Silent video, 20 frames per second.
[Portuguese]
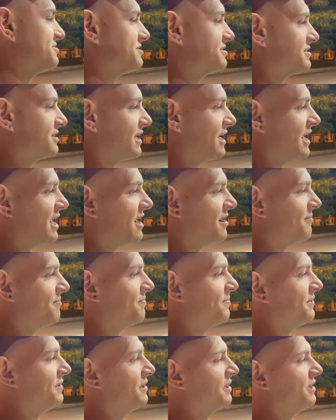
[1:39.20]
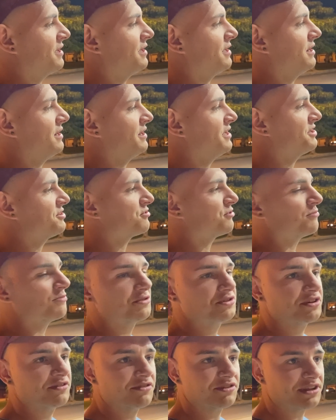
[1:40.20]
escape, linha de
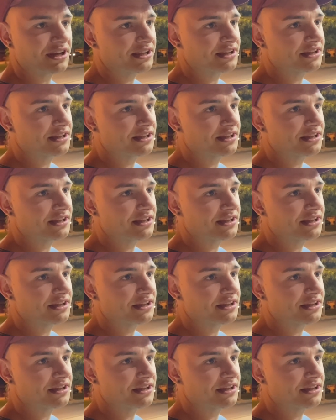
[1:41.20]
combustível tá